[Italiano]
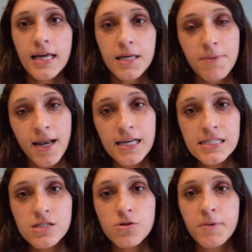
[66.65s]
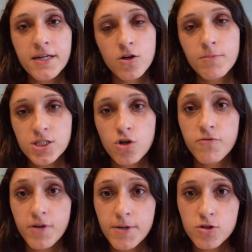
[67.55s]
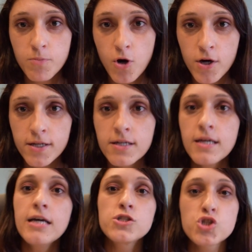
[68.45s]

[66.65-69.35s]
Imbarazzo perché come ci ha confermato Boni,